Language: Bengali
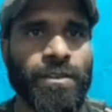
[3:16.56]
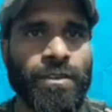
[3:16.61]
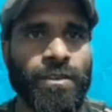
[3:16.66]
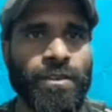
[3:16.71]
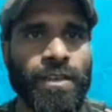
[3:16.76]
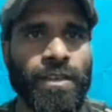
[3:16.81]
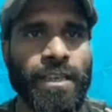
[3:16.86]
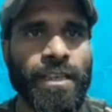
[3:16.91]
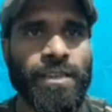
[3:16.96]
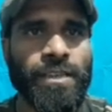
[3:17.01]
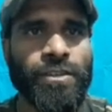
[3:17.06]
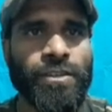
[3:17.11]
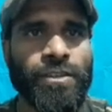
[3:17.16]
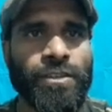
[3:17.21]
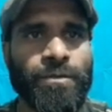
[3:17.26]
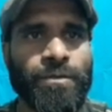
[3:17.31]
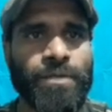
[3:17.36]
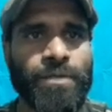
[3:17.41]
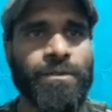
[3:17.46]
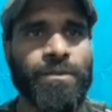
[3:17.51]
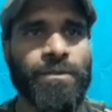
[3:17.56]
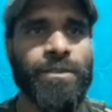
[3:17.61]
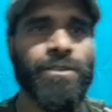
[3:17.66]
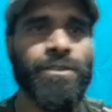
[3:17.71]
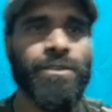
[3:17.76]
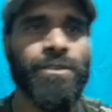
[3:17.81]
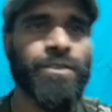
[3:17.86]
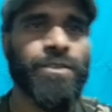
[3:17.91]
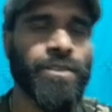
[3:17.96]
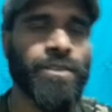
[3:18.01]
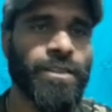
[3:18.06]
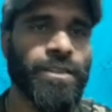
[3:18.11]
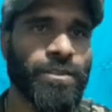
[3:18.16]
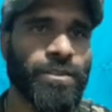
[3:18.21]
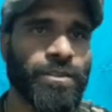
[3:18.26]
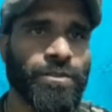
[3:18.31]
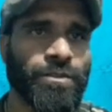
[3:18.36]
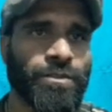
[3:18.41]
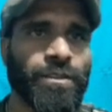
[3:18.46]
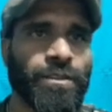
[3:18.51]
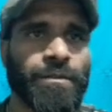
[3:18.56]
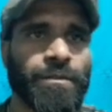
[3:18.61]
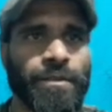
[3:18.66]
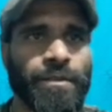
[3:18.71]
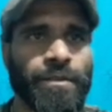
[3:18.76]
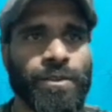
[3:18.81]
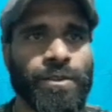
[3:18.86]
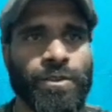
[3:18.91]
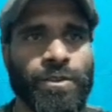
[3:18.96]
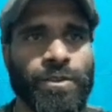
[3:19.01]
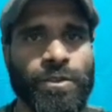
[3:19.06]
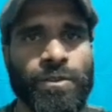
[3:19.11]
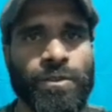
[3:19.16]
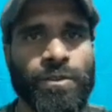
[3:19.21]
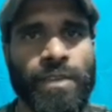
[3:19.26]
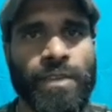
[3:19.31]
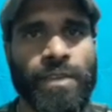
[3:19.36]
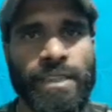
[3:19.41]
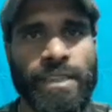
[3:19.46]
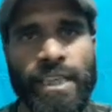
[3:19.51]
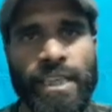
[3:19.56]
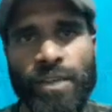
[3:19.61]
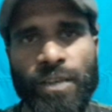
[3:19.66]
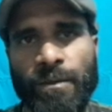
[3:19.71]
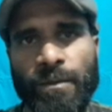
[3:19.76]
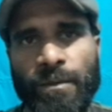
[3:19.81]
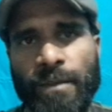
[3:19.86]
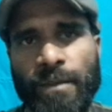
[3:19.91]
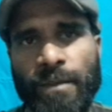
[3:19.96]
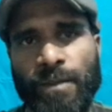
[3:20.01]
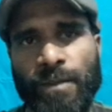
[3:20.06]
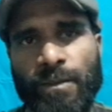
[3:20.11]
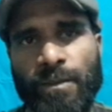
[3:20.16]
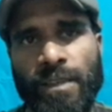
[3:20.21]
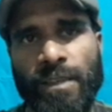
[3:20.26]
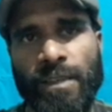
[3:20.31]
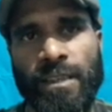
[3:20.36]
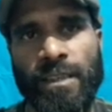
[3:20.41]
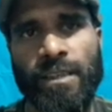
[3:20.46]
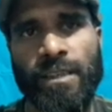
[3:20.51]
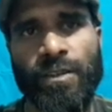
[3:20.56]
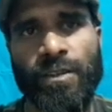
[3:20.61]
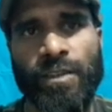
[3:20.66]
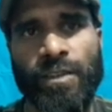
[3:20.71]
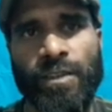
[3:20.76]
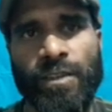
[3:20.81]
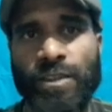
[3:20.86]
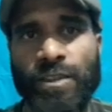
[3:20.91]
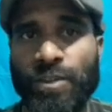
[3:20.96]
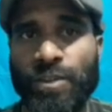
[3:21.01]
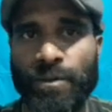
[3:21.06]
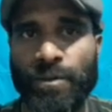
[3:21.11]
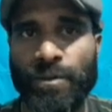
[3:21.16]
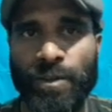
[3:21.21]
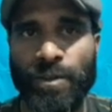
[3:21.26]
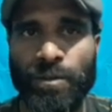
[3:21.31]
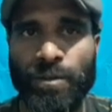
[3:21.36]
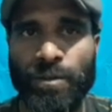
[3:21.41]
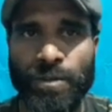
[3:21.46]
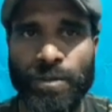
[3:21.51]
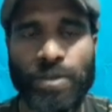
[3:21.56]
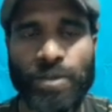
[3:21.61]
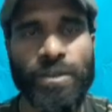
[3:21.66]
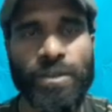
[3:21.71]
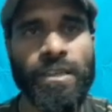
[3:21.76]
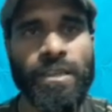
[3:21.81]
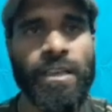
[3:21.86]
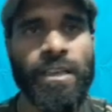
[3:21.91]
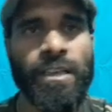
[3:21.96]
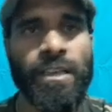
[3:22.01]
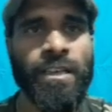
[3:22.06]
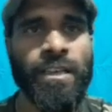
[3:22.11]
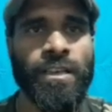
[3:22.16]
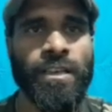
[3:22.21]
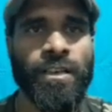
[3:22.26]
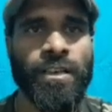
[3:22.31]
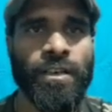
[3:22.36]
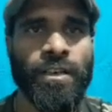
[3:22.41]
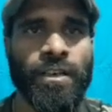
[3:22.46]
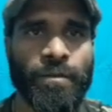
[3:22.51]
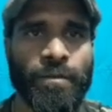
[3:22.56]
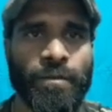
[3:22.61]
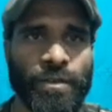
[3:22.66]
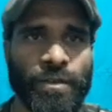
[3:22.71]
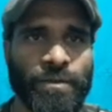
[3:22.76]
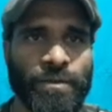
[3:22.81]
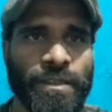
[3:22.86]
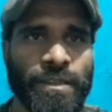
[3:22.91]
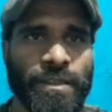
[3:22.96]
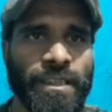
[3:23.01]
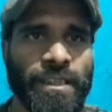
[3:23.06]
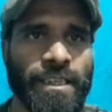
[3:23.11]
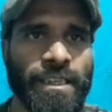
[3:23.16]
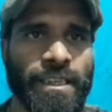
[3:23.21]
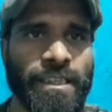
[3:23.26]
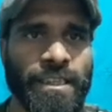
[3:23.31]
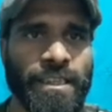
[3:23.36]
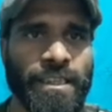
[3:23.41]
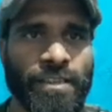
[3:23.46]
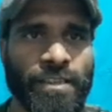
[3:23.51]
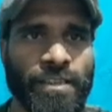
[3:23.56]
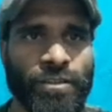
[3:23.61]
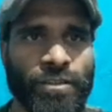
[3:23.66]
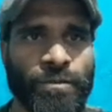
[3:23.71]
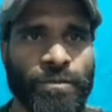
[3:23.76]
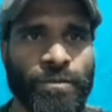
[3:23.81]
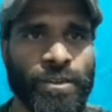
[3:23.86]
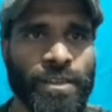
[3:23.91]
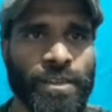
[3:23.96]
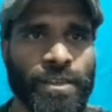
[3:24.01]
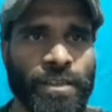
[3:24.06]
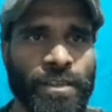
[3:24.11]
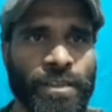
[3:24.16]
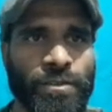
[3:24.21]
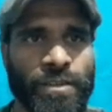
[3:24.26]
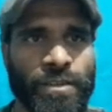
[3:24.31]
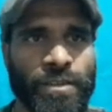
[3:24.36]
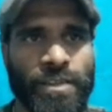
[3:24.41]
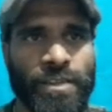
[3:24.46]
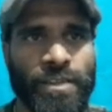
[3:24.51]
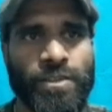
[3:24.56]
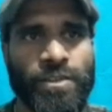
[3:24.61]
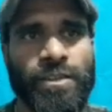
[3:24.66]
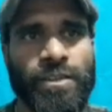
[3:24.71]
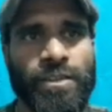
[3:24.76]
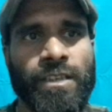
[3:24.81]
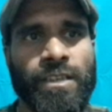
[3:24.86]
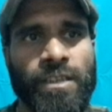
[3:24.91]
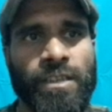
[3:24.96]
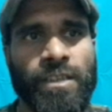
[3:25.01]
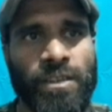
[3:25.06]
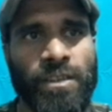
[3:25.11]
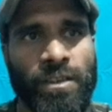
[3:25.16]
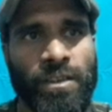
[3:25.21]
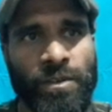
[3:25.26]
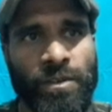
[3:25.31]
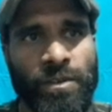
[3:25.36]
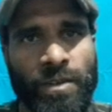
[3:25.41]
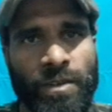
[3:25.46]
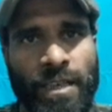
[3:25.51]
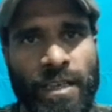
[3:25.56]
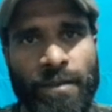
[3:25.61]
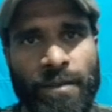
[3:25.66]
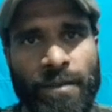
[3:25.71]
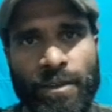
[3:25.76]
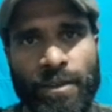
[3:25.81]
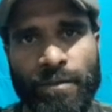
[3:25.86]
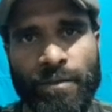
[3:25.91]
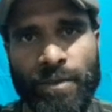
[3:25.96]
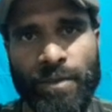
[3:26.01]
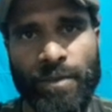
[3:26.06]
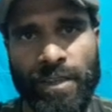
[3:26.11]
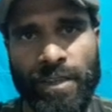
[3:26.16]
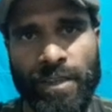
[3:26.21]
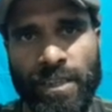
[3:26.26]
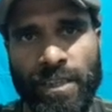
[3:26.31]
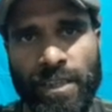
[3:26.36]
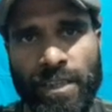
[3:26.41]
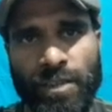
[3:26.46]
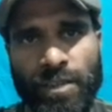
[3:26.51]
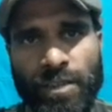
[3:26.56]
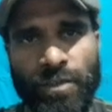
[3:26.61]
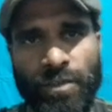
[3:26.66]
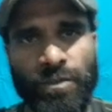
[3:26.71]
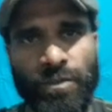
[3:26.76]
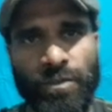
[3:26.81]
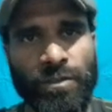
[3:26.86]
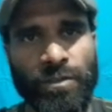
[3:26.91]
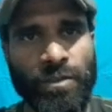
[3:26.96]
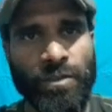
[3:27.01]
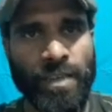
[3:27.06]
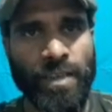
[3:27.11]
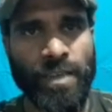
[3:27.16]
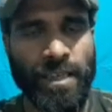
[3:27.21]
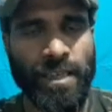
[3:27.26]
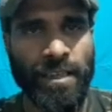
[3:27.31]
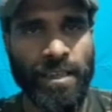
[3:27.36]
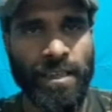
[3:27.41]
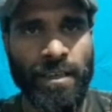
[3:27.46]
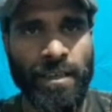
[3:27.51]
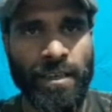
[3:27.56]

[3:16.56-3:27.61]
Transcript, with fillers: অনলাইনে জন্ম নিবন্ধন সনদের অনুলিপি ও সদ্য তোলা চার কপি পাসপোর্ট সাইজের রঙিন ছবি অবশ্যই প্রথম শ্রেণীর গেজেটেড কর্মকর্তা কর্তৃক সত্যায়িত করে আবেদনপত্রের সাথে সংযুক্ত করে